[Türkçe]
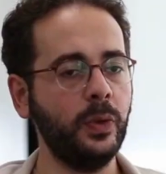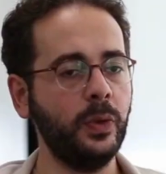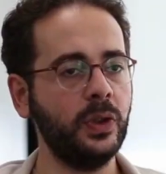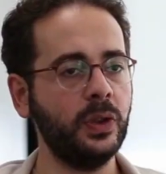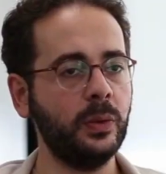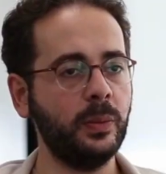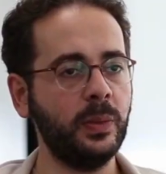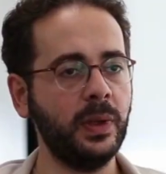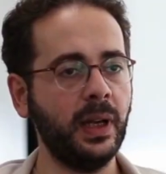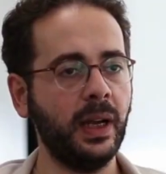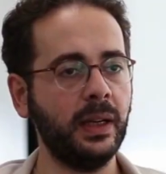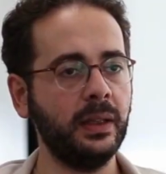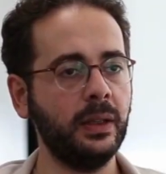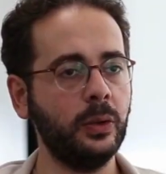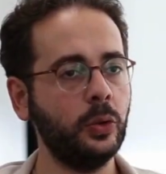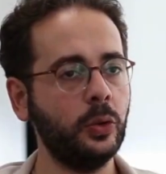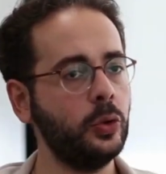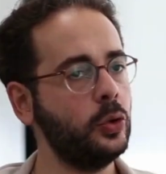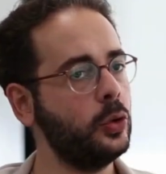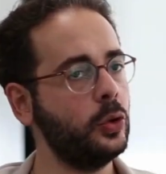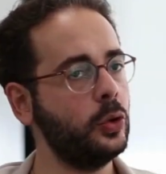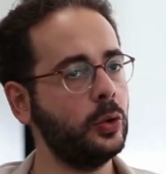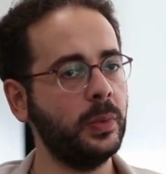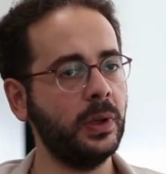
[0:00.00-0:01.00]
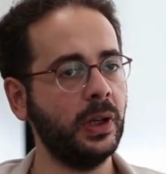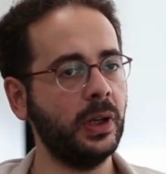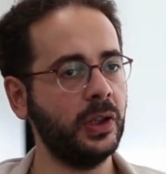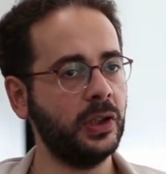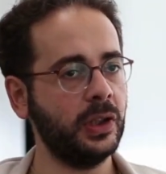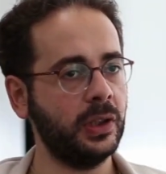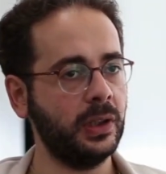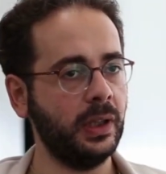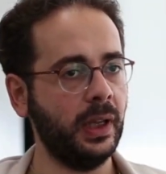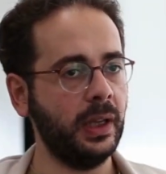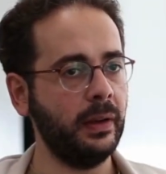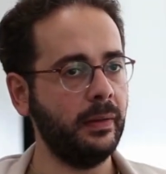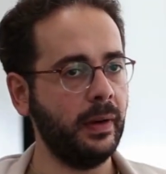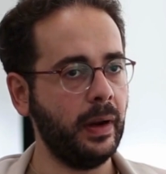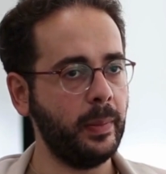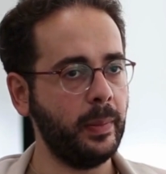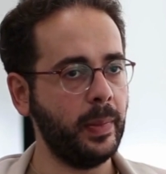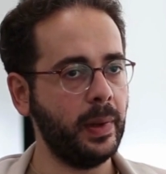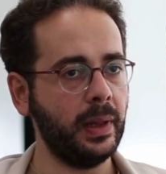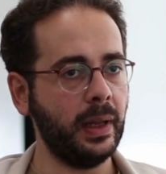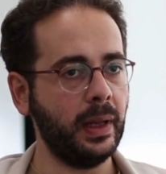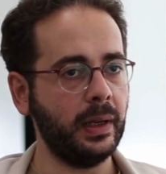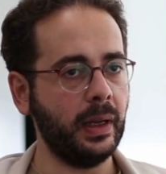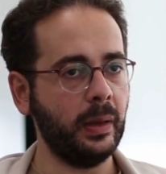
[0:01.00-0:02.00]
ufacık bir yerde küçücük bir açık dahi
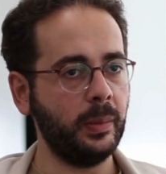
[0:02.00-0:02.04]
vermediler.